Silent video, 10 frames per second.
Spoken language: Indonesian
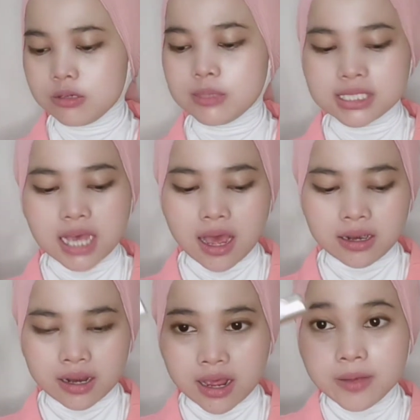
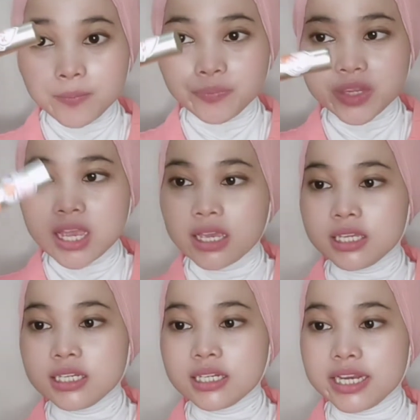maskara
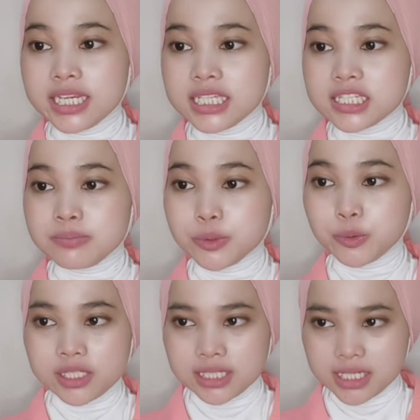ini dari Kiss
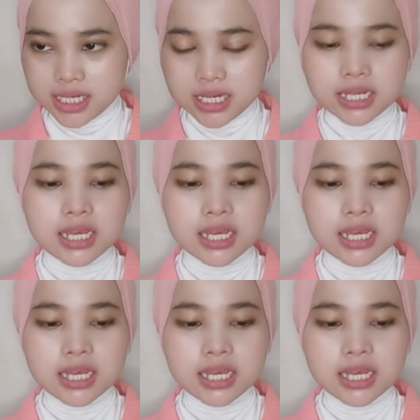Beauty